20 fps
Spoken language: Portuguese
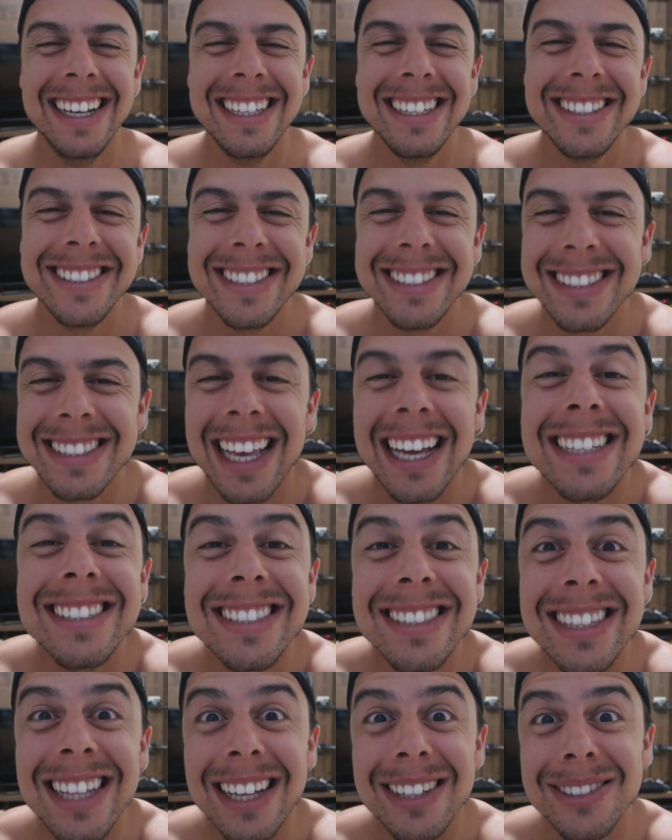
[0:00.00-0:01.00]
Não se
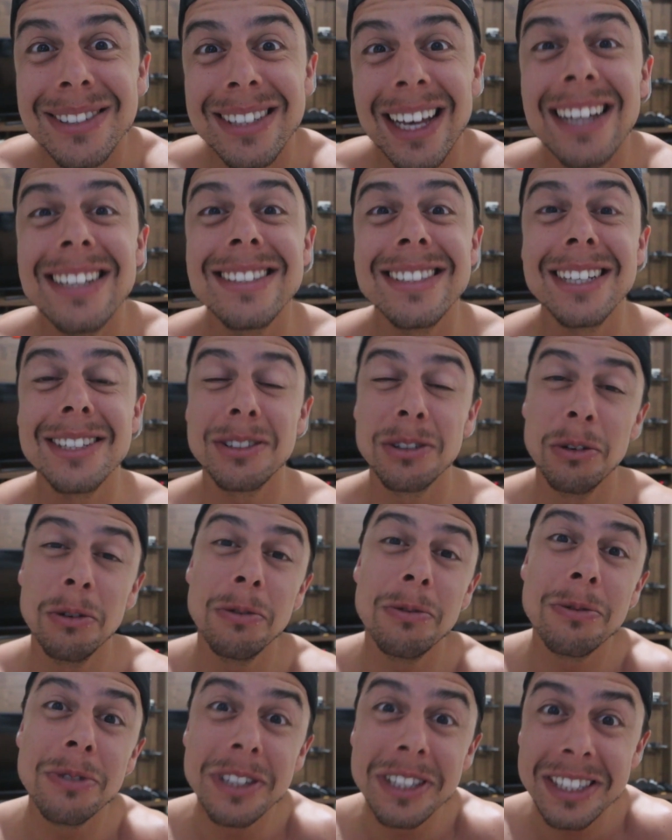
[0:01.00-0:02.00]
esquece de ir lá no site da
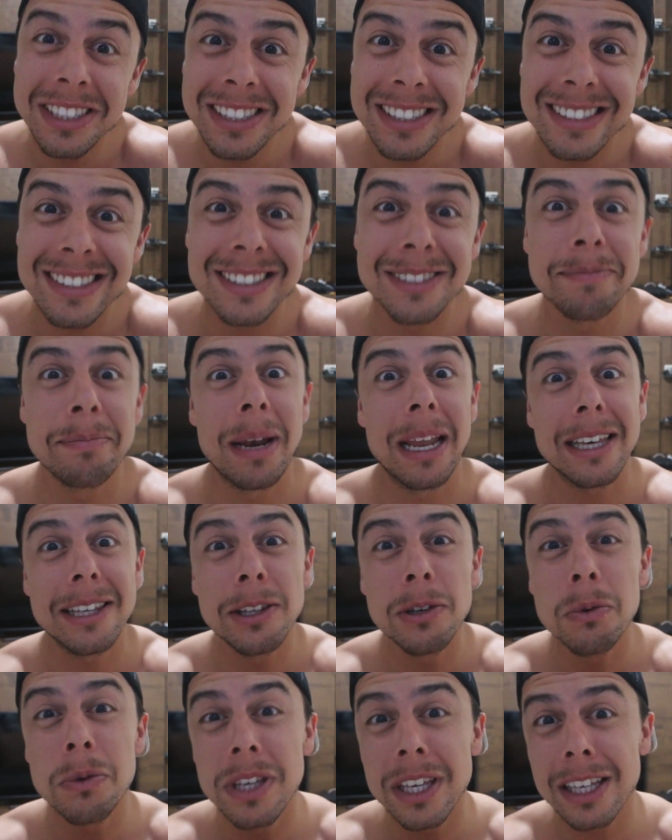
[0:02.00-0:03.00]
Soulfins,
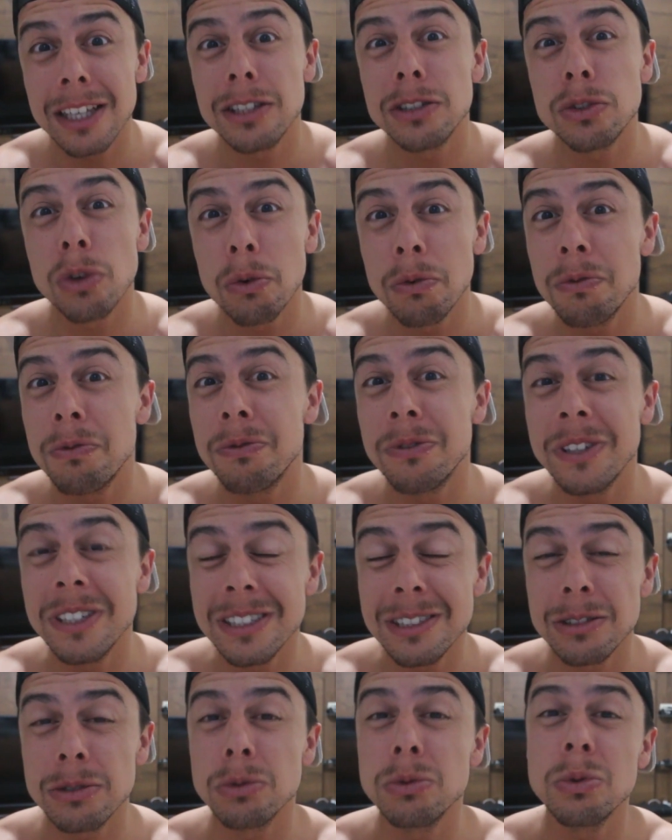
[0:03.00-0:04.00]
Black Week,
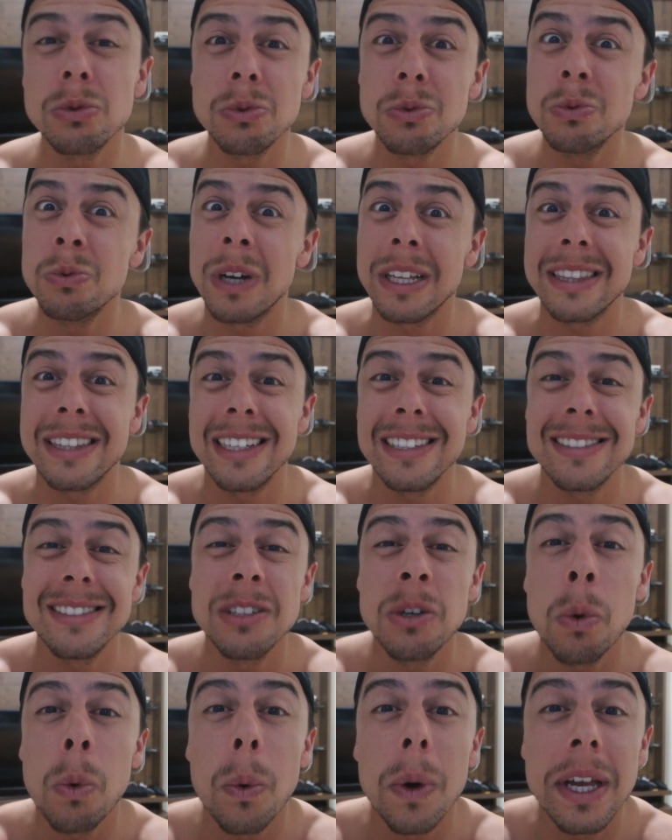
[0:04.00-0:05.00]
Soulfins, tudo com até
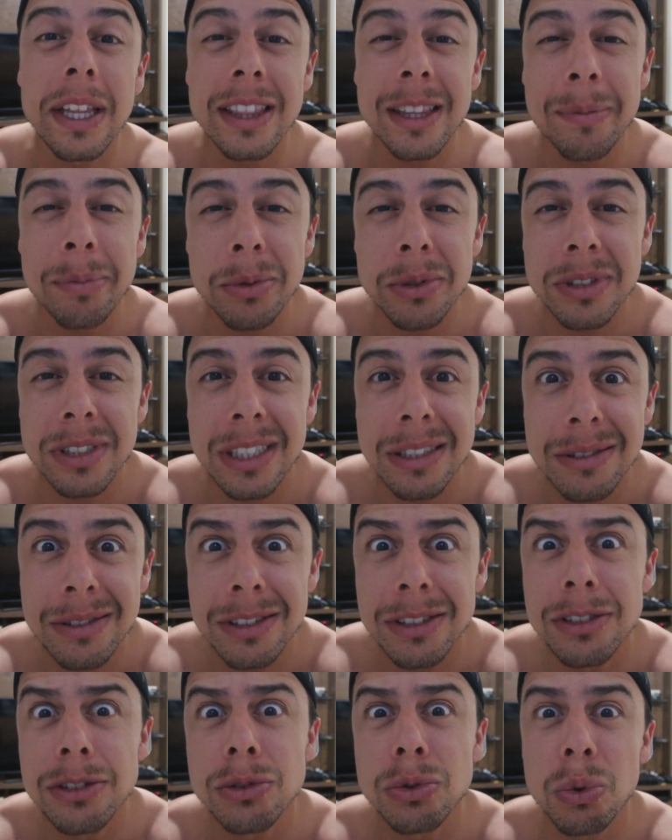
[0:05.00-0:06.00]
50% de
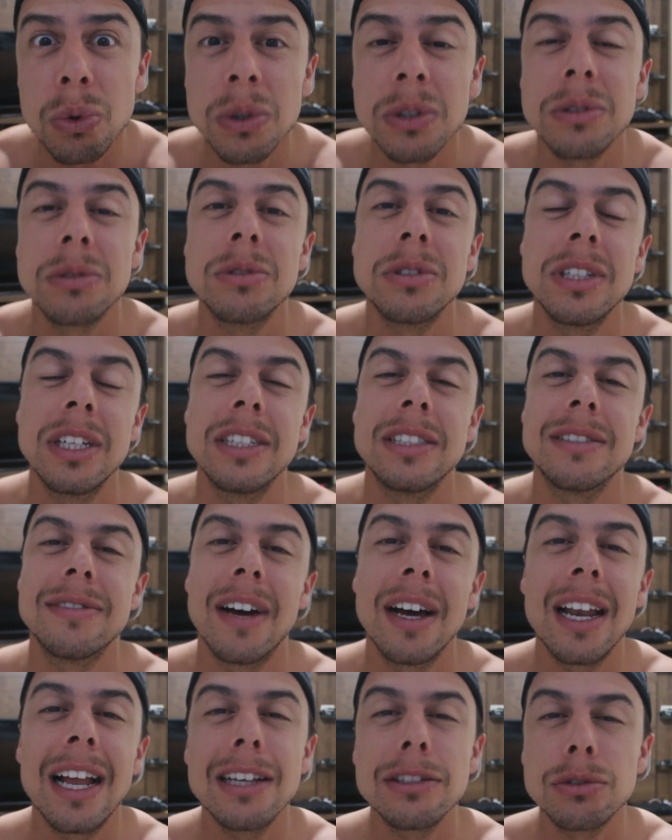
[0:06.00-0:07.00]
desconto. Gente,
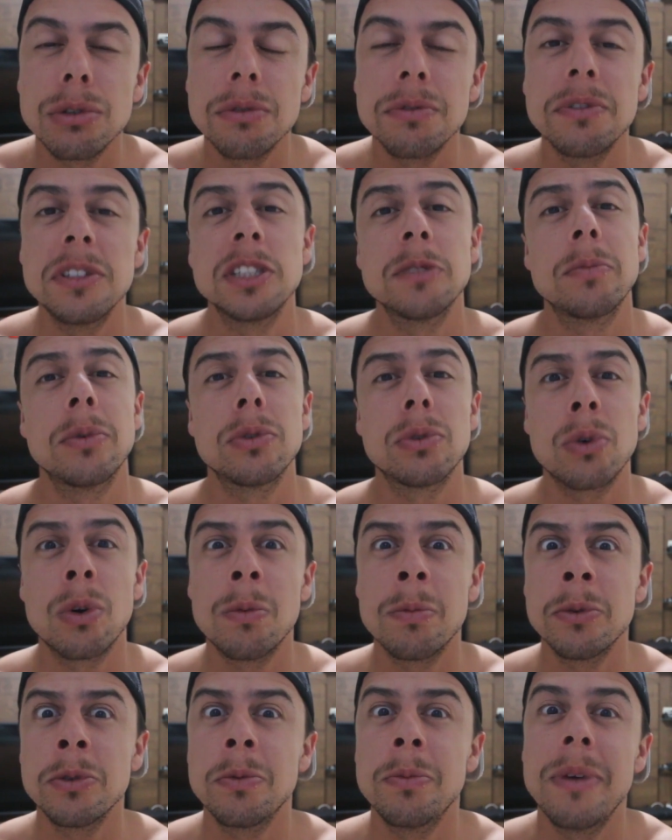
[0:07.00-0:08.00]
vai lá, soulfins.com.br.
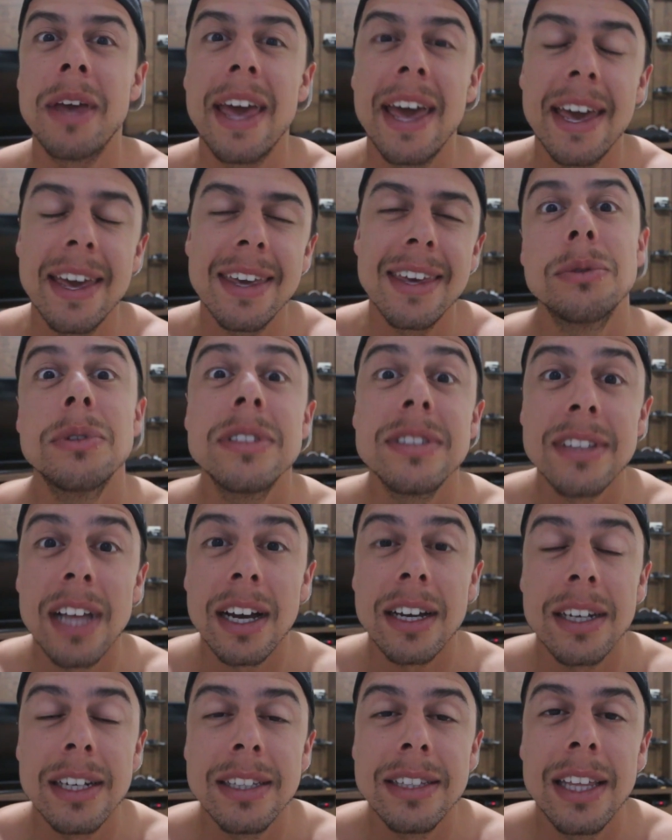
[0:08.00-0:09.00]
O
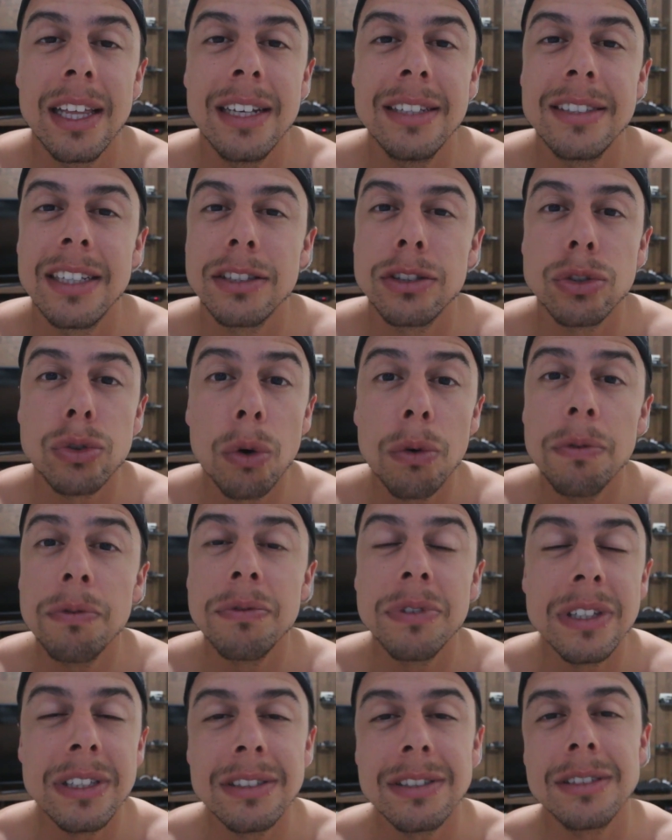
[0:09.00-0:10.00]
Instagram deles é
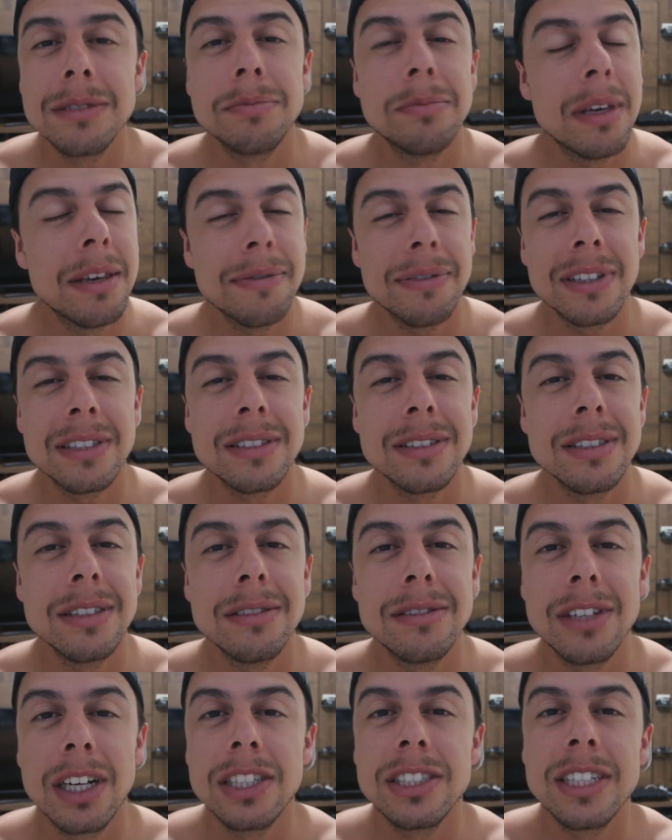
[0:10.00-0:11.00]
Soulfins, bem
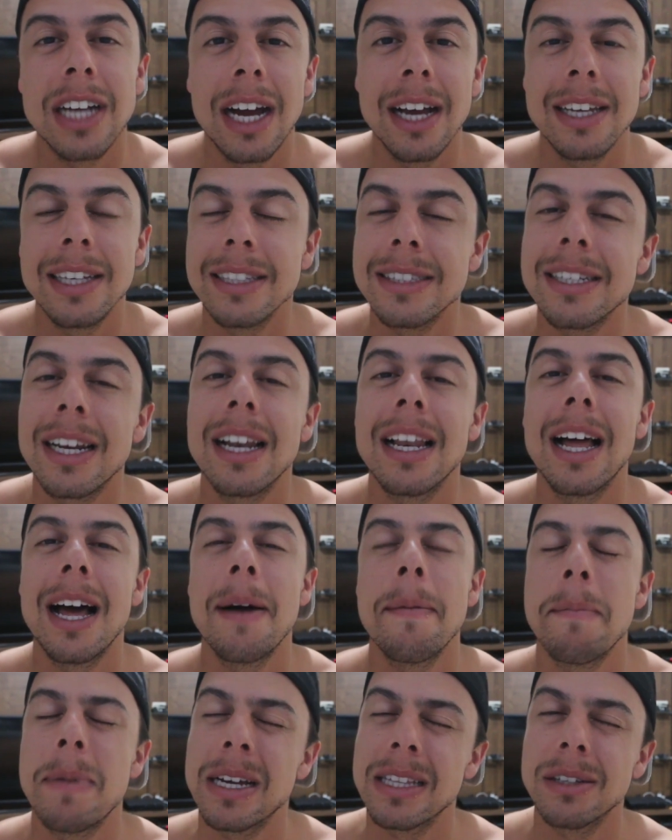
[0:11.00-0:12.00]
facinho de achar. Entra
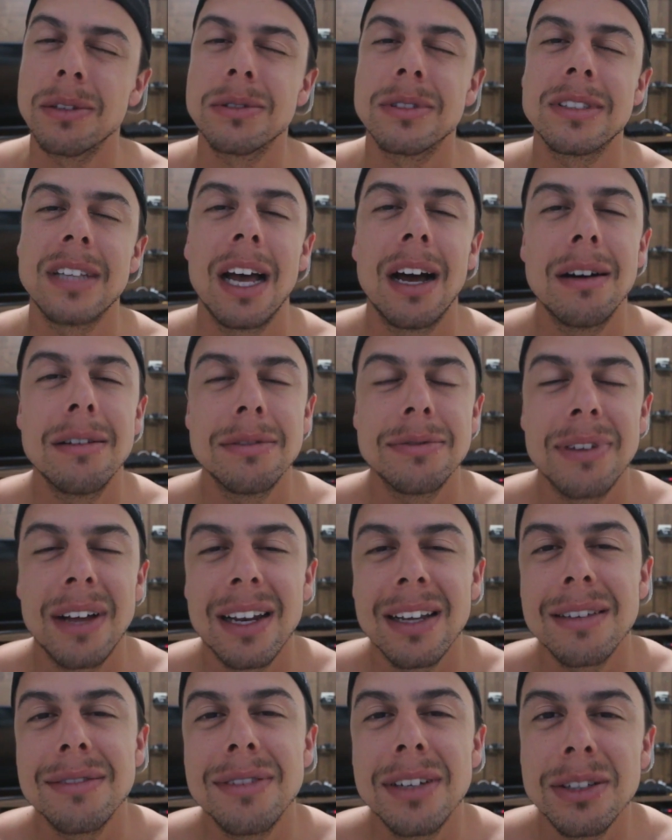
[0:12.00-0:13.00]
lá, manda um salve,
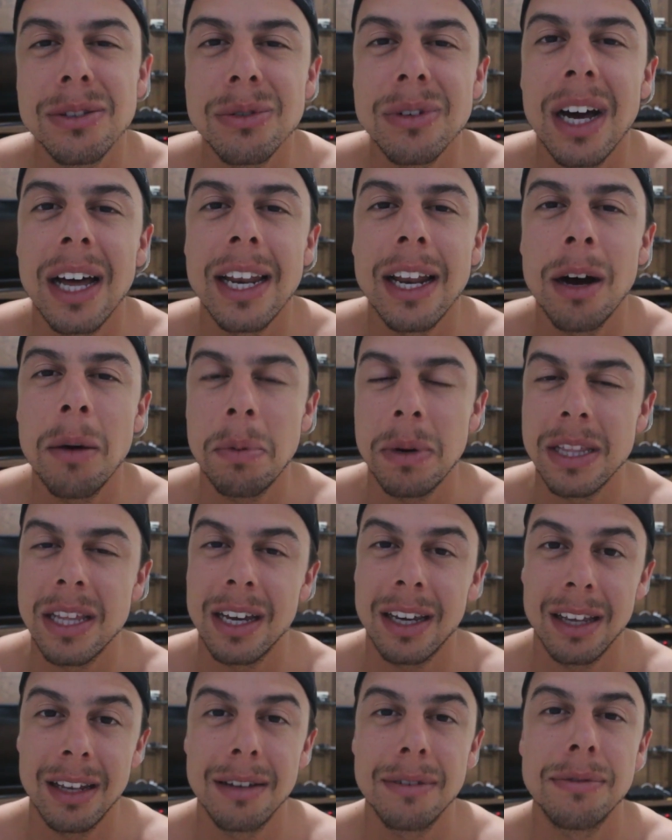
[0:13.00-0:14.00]
fala que veio do canal para dar
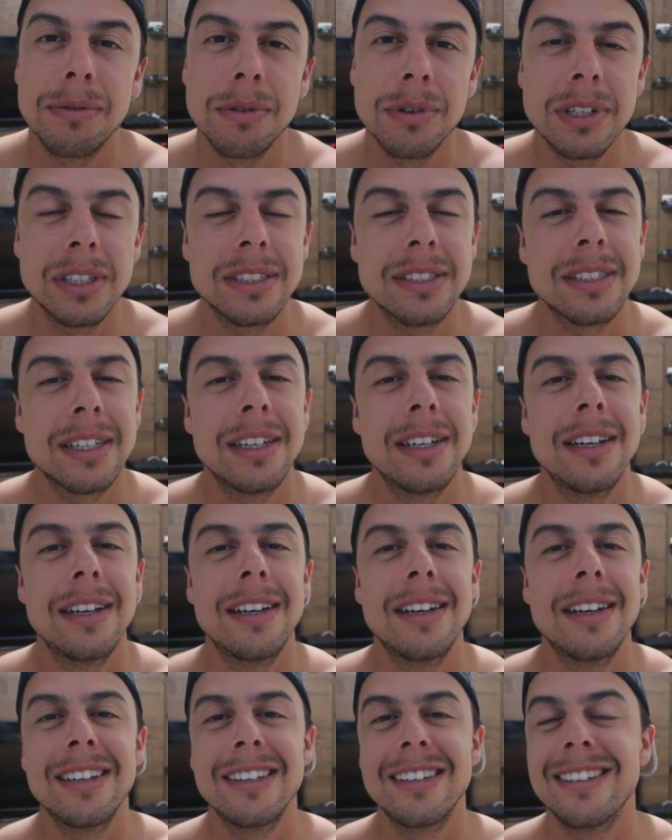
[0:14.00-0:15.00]
aquela força.
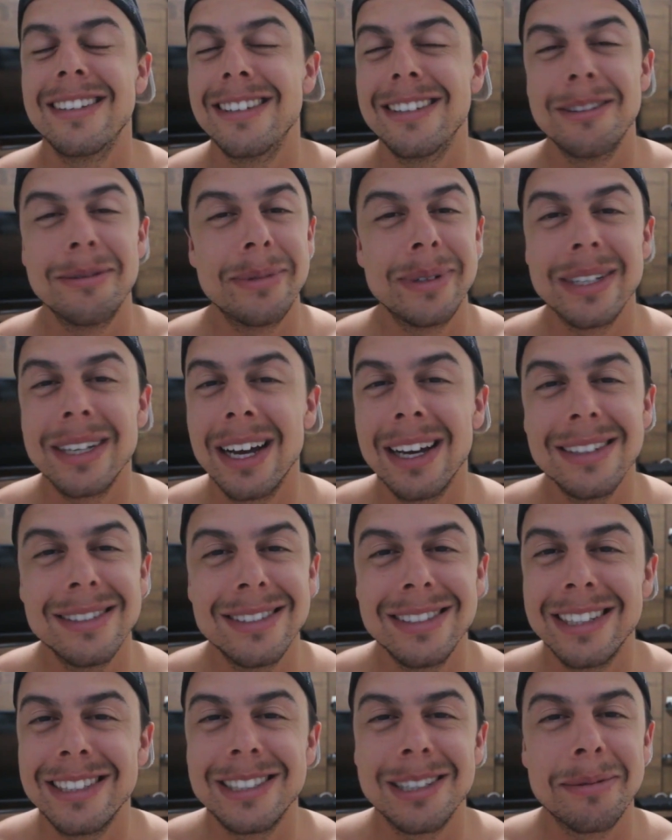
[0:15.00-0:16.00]
E obrigado,
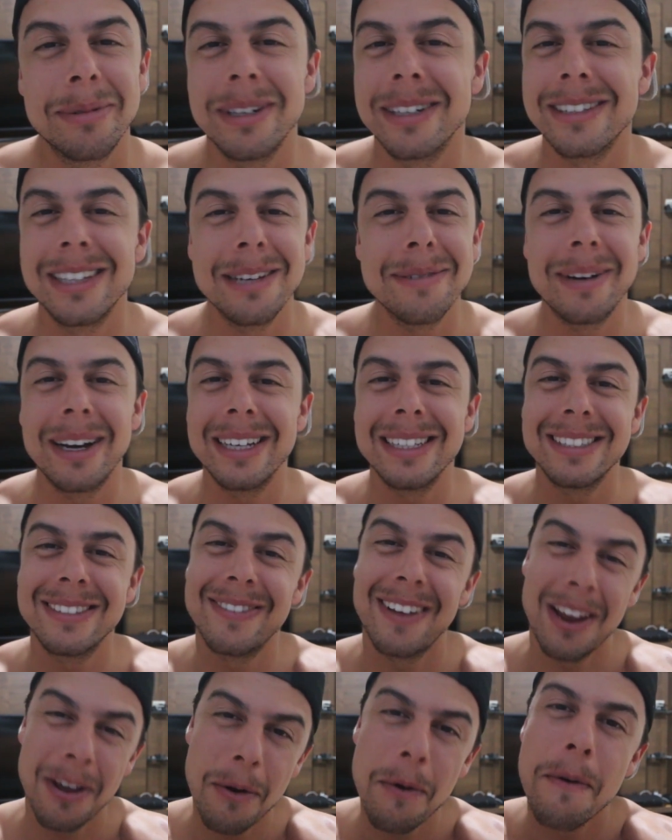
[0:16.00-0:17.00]
gente. Amanhã tem mais.
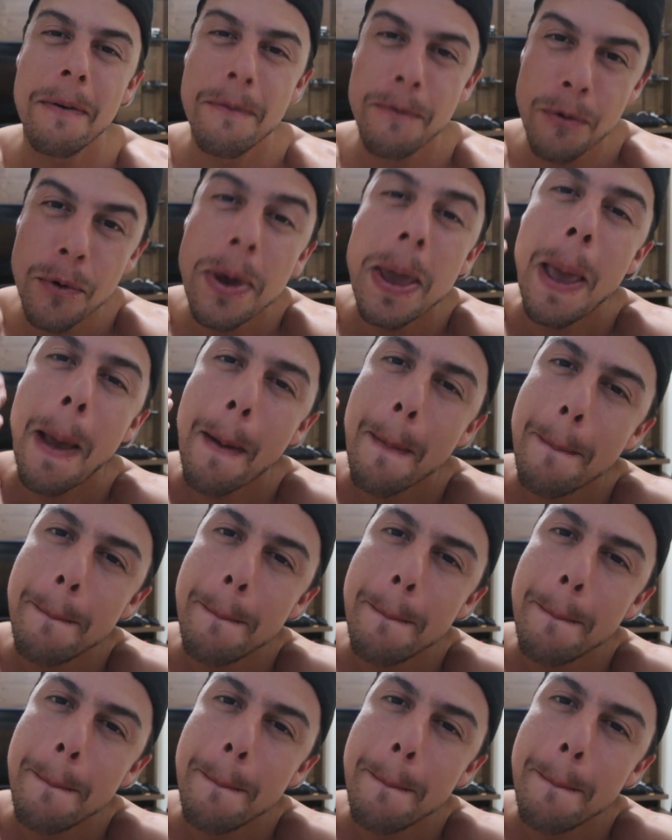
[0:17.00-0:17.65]
Valeu, fui!